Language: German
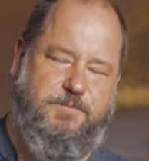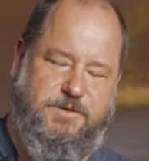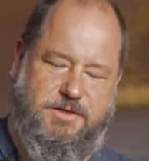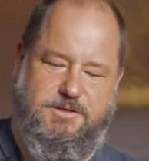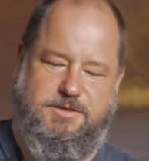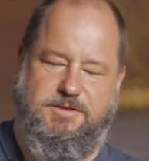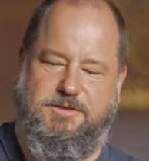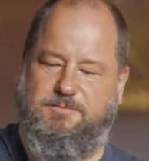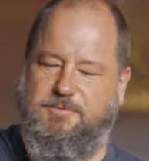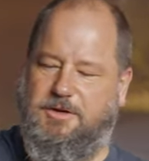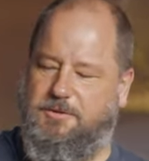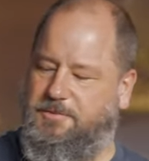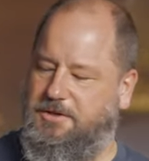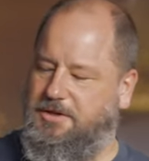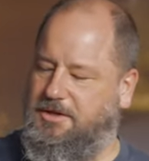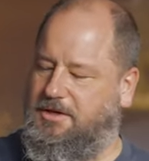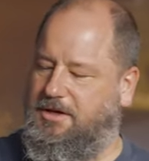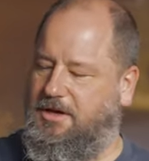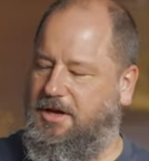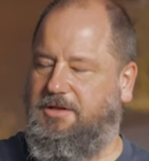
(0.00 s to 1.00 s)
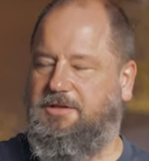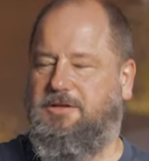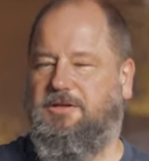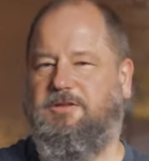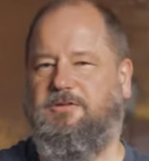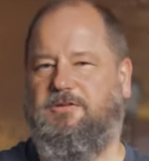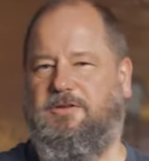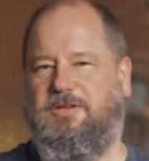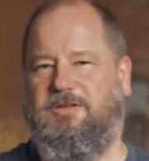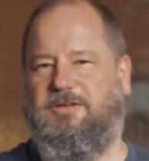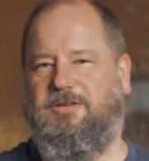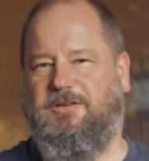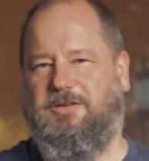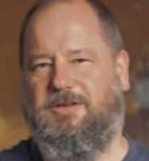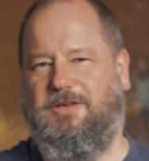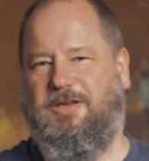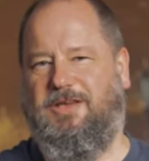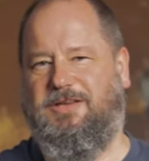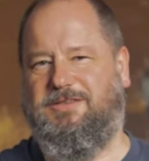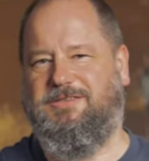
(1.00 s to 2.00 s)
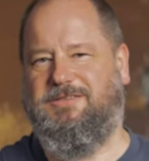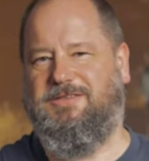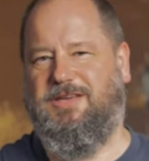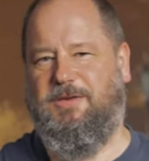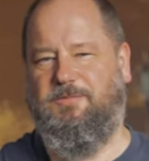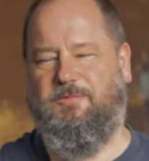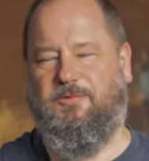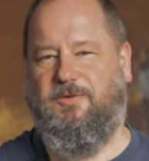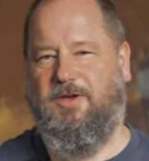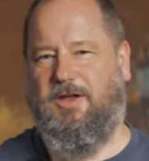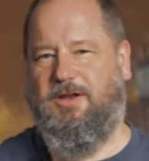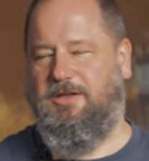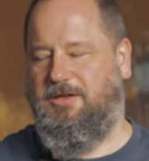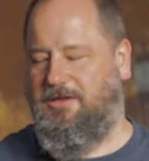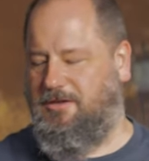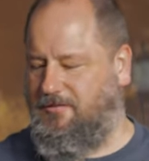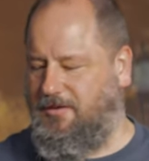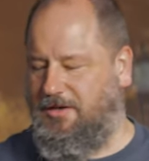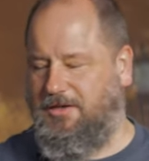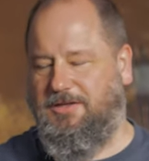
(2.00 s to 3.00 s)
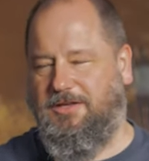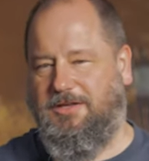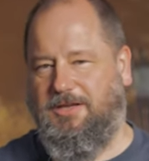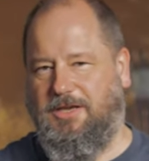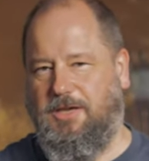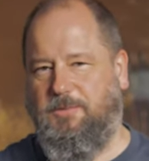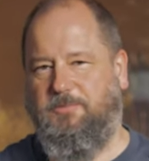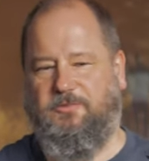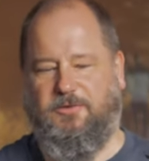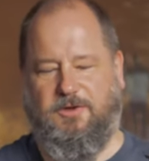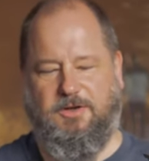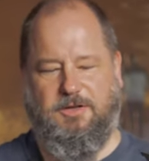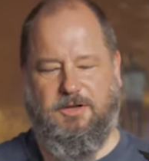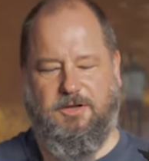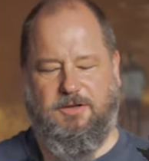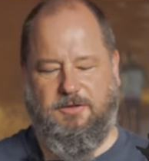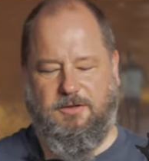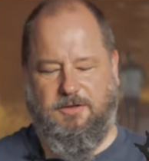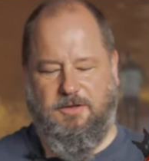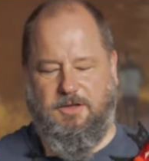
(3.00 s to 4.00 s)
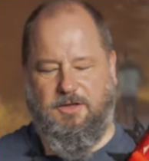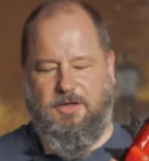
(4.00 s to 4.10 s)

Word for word: Das ist im alpinen Gelände natürlich extrem gefährlich, weil ich den Grip verliere.